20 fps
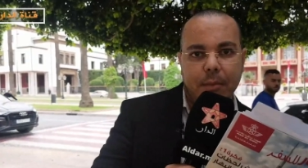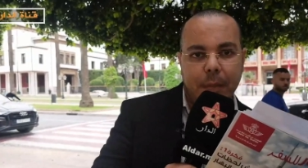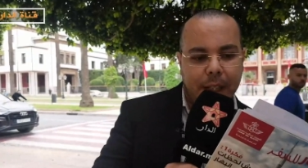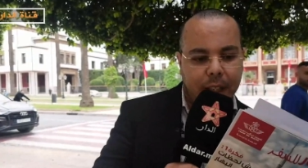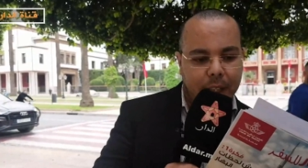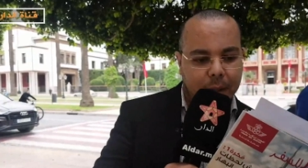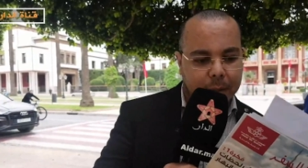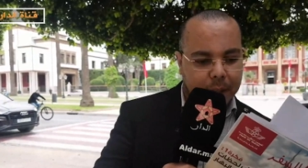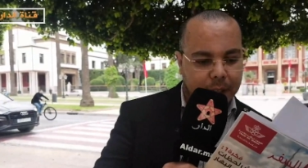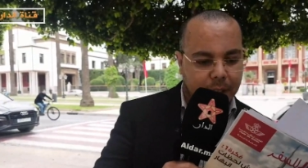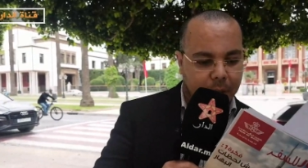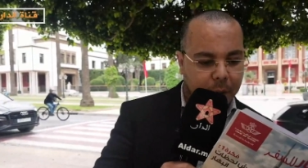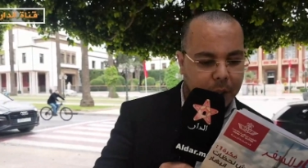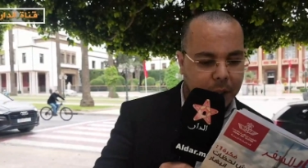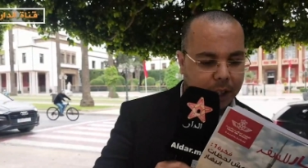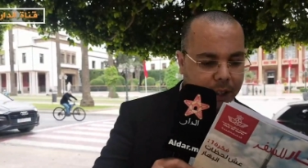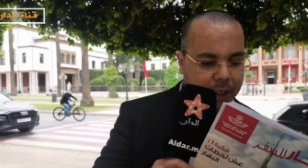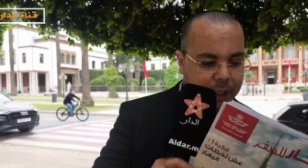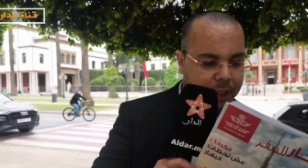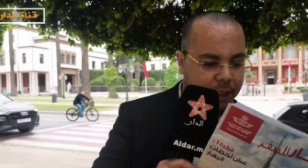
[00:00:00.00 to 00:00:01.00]

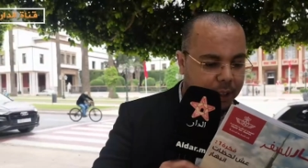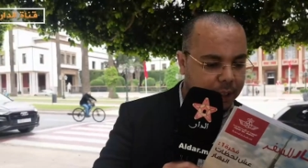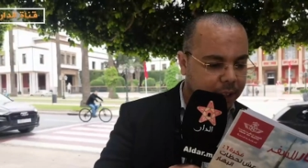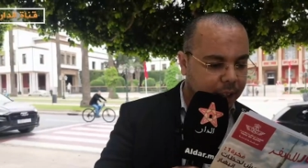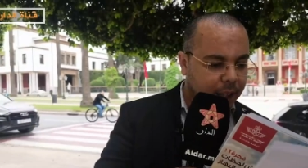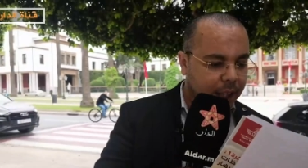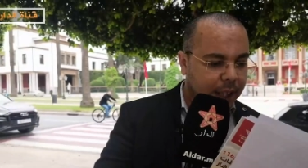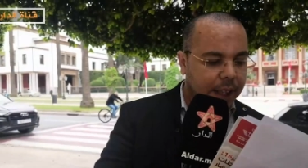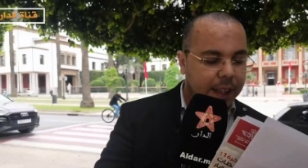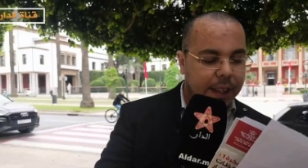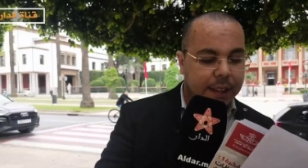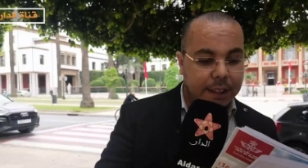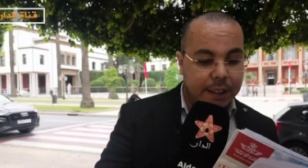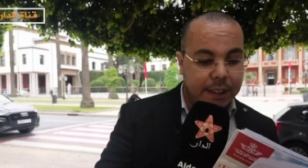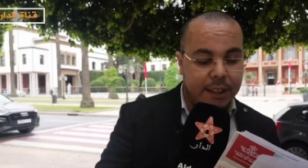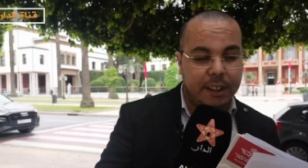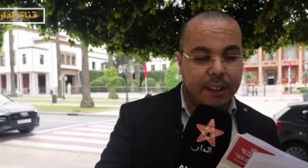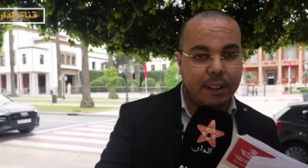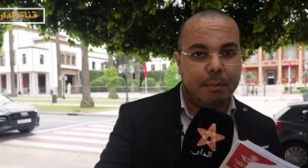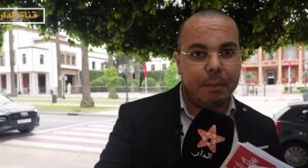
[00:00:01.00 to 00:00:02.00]
المغربية الورقية
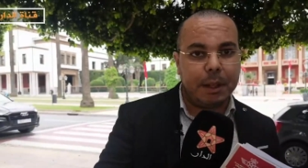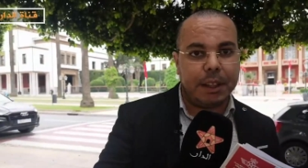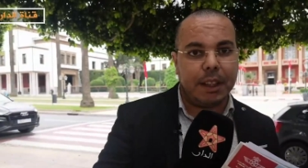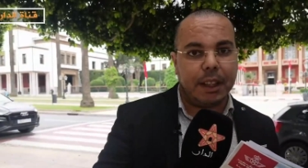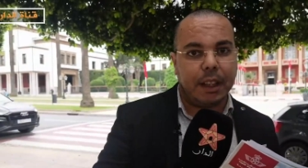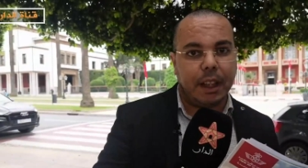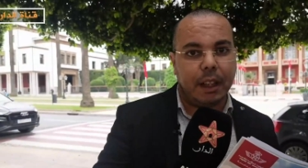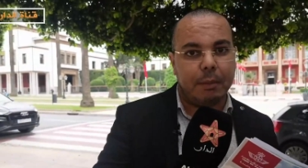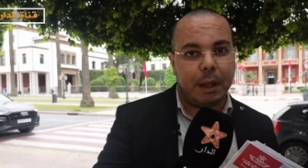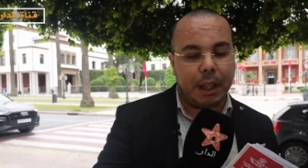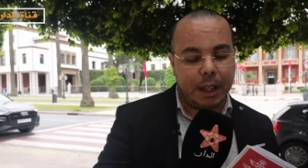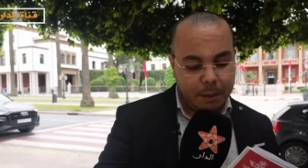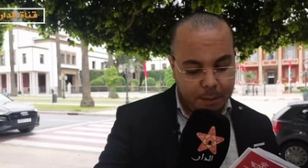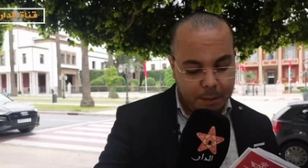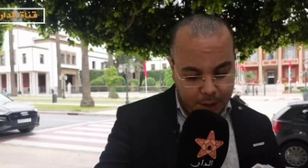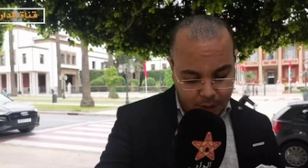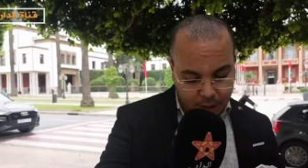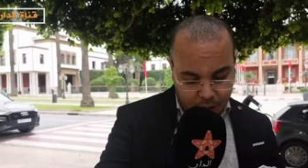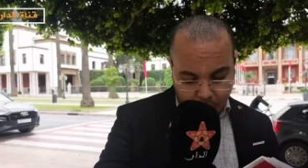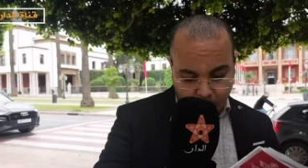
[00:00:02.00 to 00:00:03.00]
التي تهتم بالتاريخ
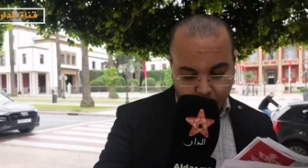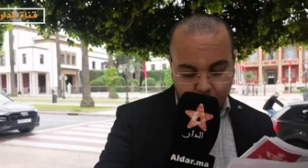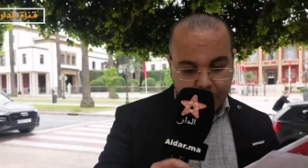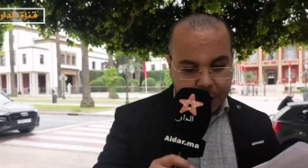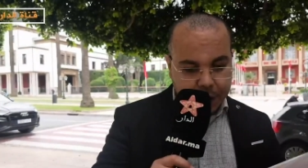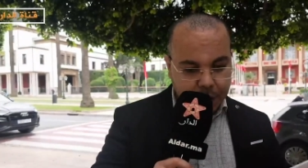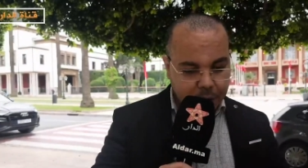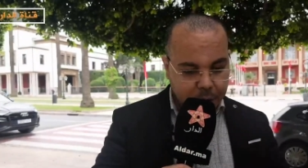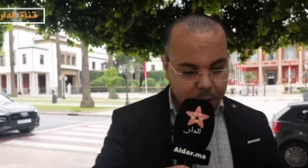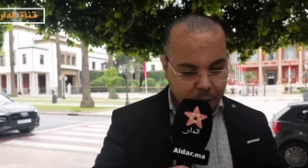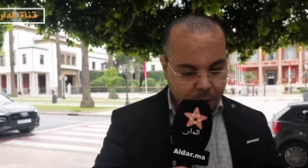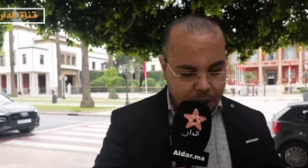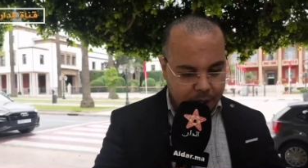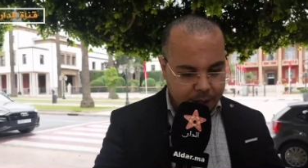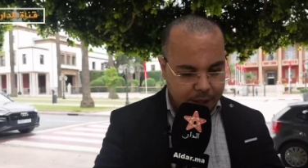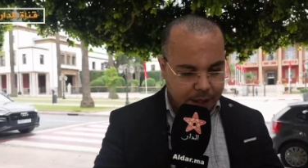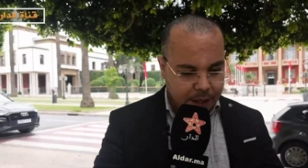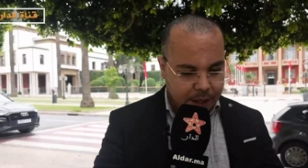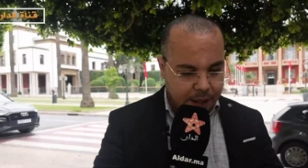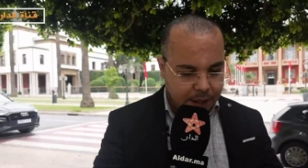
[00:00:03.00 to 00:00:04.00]
المغربي وجدت
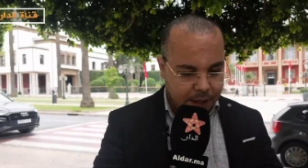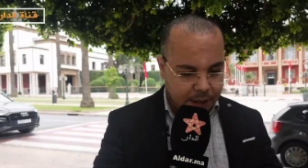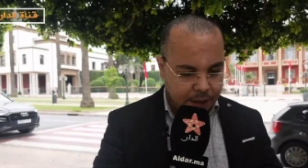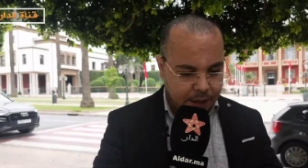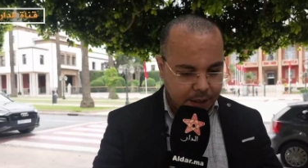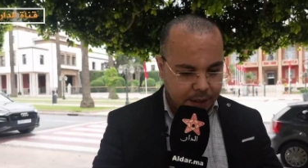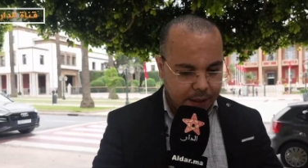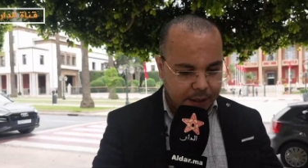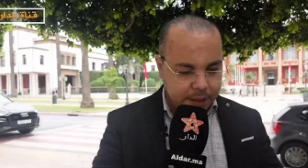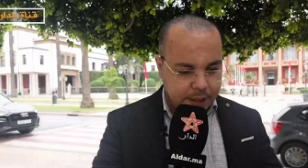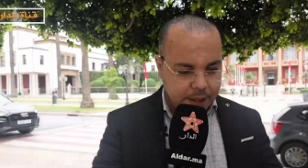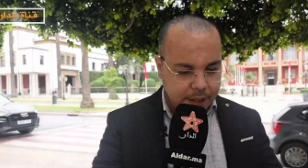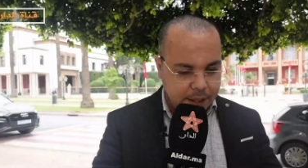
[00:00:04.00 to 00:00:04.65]
أنها